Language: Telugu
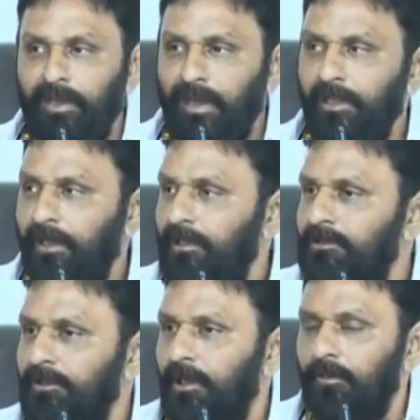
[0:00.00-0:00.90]
మా
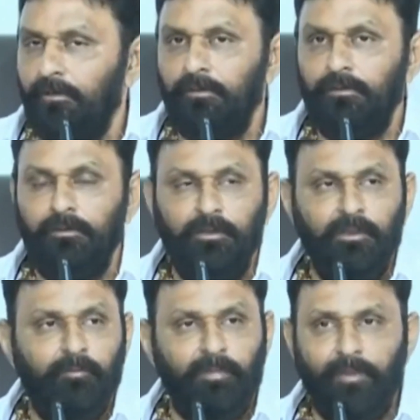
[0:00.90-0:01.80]
రాధాకృష్ణ గారు
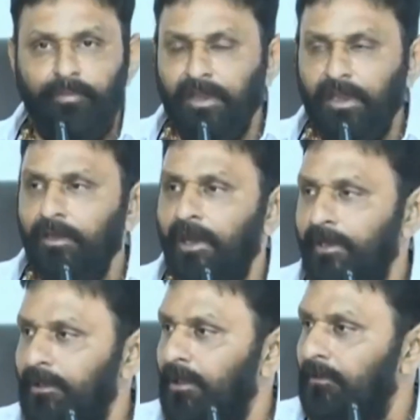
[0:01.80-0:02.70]
మా బిఆర్
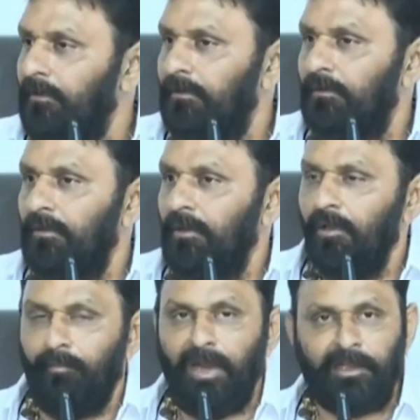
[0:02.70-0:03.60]
నాయుడు గారు
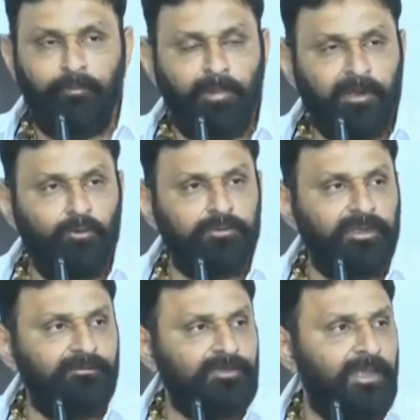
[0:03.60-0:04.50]
మా కమ్మారిని
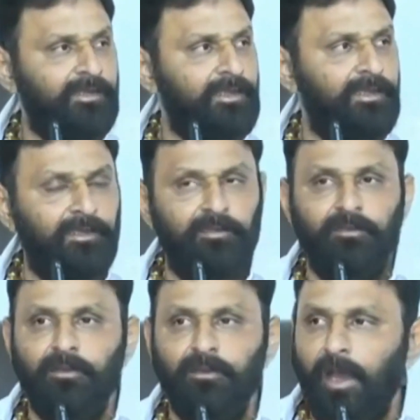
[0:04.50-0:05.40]
ఉద్ధరిస్తానికి
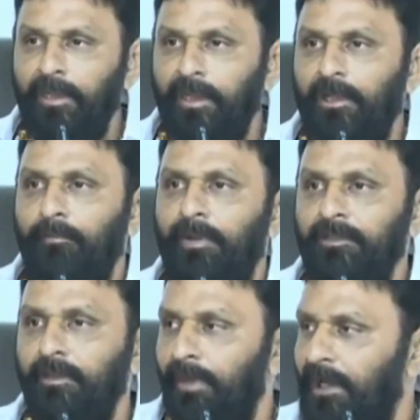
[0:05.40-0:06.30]
అనేక
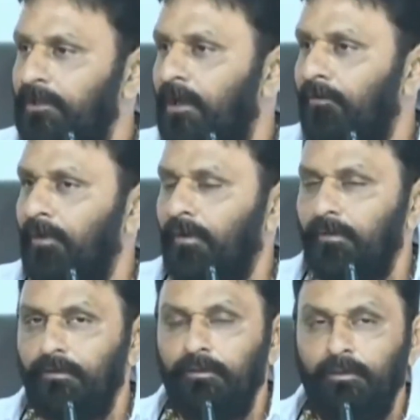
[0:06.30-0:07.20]
మంది మేధావులు
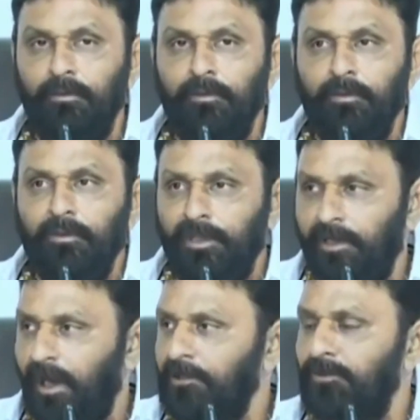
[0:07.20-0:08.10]
ఈ
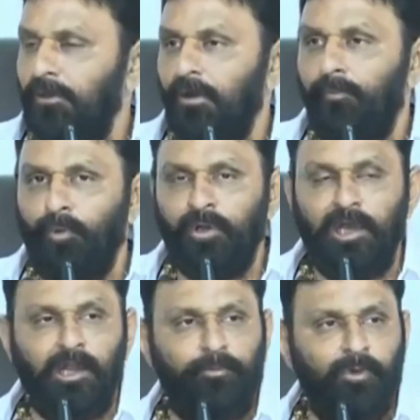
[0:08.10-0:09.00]
రాష్ట్రంలో
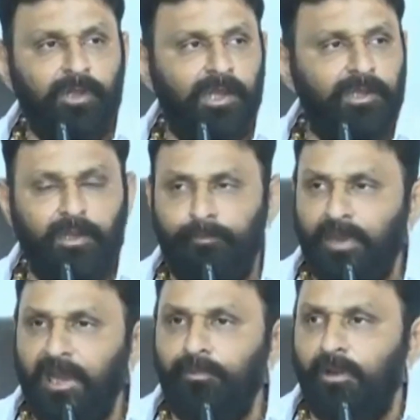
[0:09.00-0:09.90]
పుంకాలు పుంకాలుగా
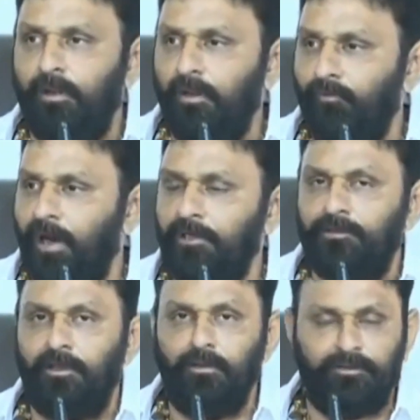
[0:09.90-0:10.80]
పేపర్లో
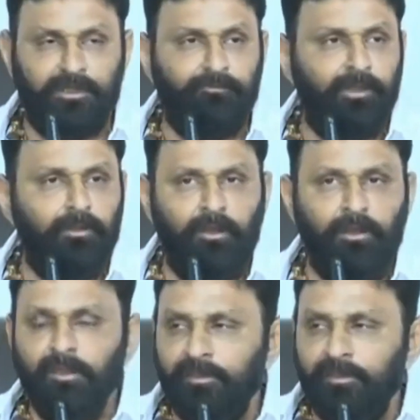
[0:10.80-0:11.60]
వార్తల్లో టీవీల్లో